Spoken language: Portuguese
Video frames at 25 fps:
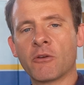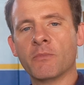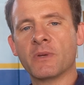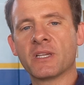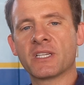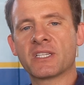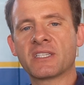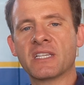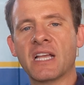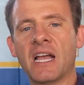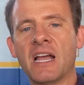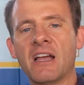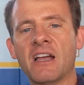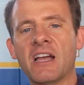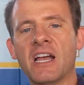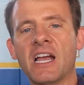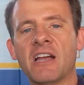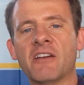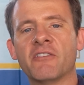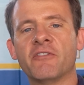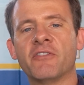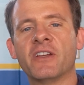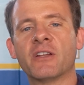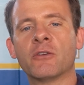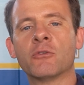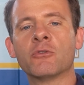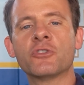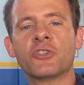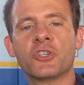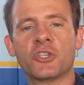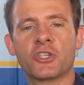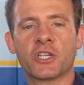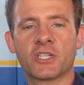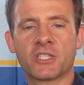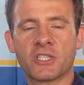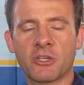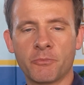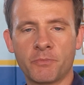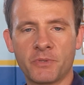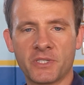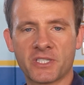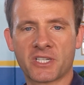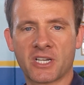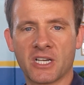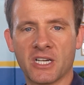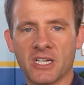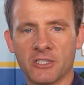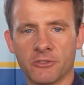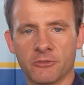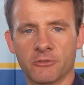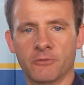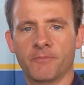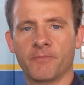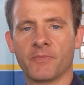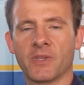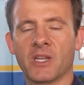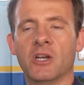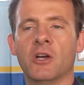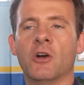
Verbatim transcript: começar a ver luz de injeção piscando,